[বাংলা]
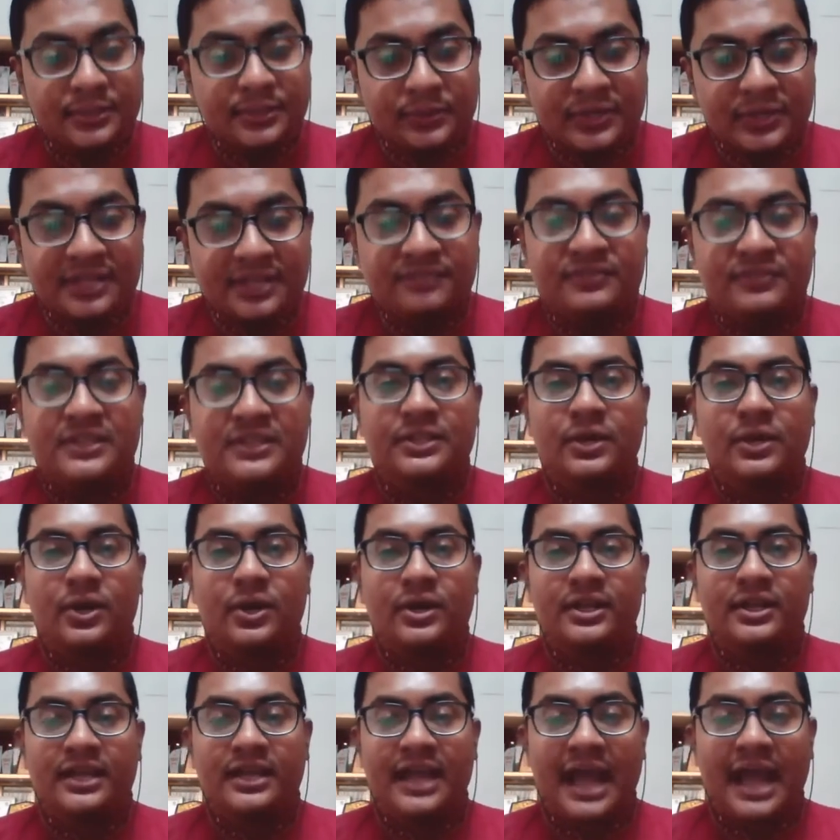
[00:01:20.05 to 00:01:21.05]
ঈদুল
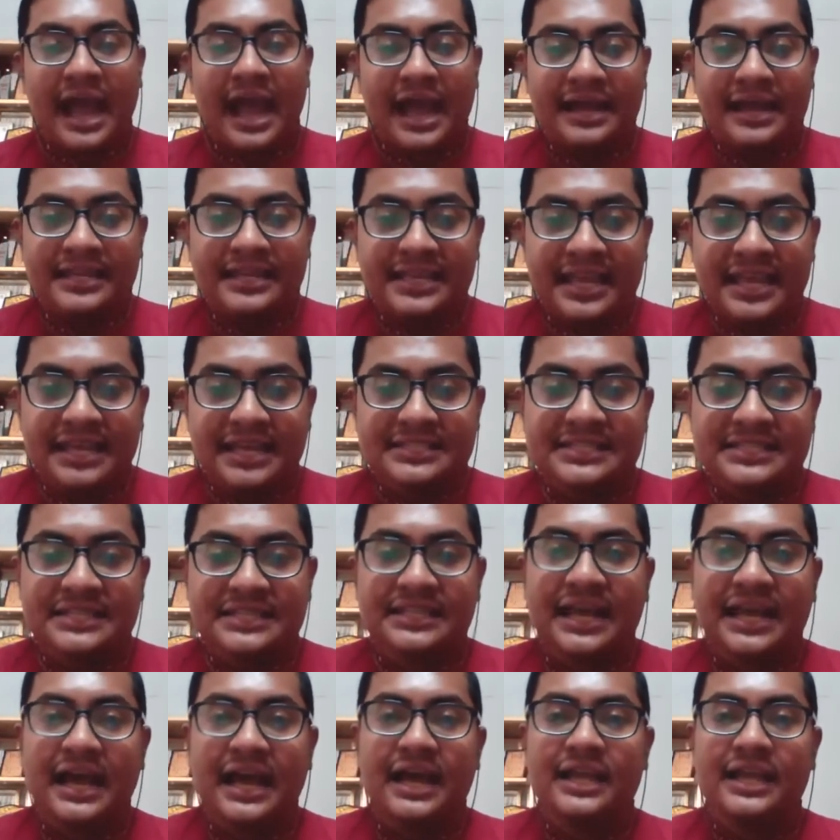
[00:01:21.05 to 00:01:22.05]
ফিতর আনিয়াছে
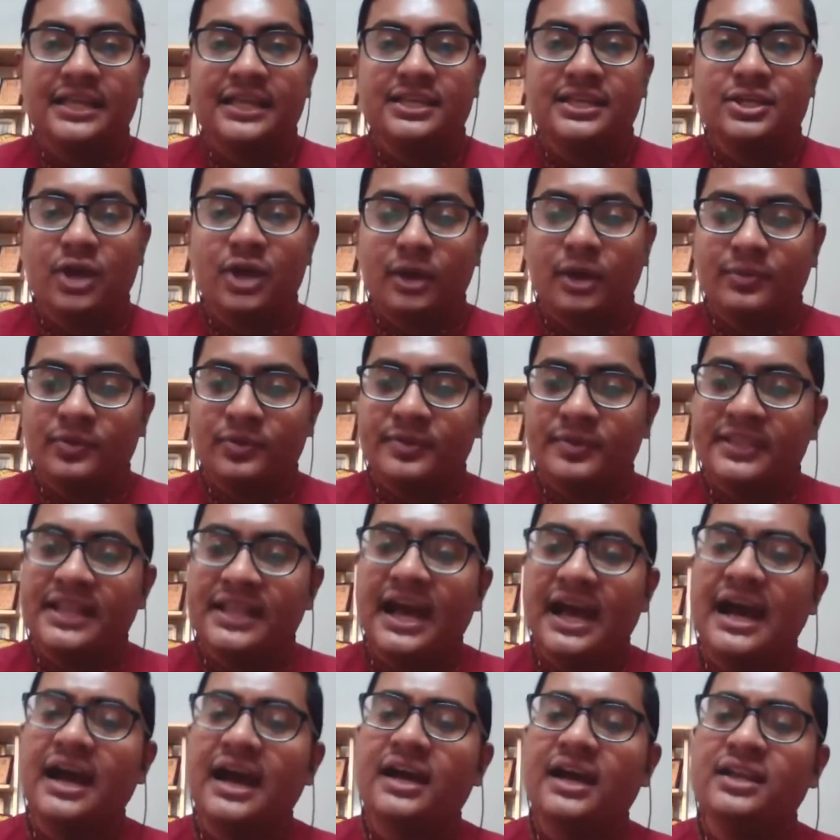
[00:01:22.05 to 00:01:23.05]
তাই
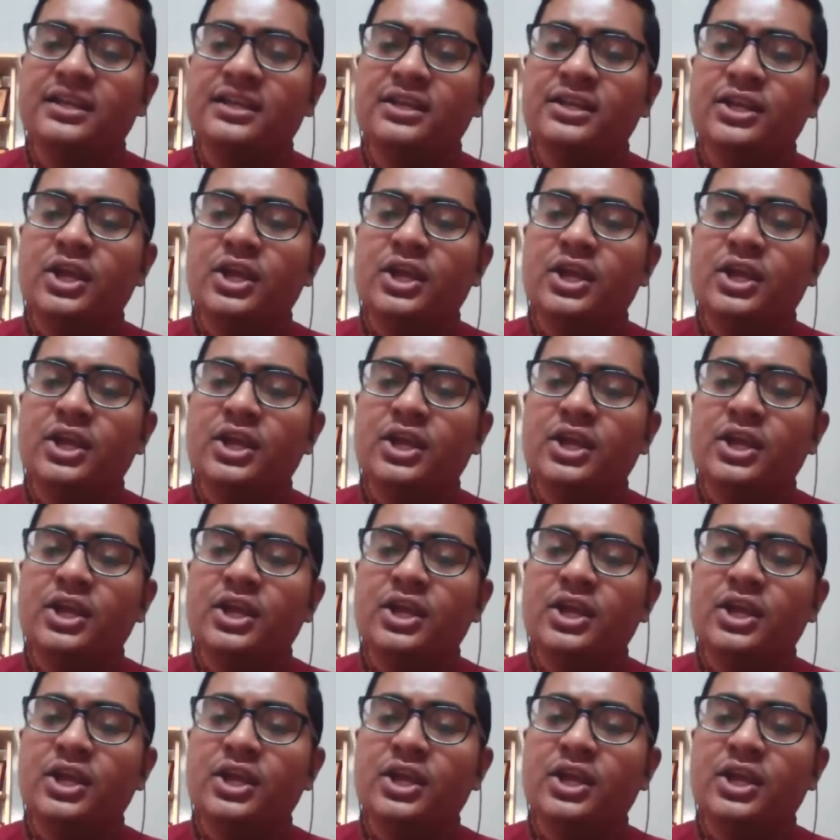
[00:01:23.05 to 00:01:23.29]
নববিধান